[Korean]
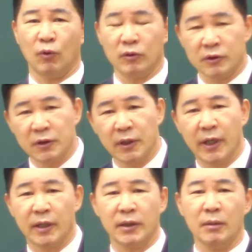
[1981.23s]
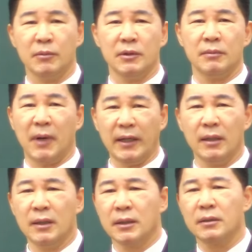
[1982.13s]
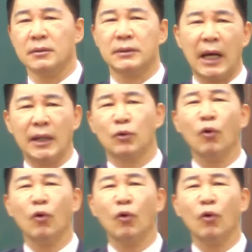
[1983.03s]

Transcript: 동성애, 그다음에 뭐 마약, 그다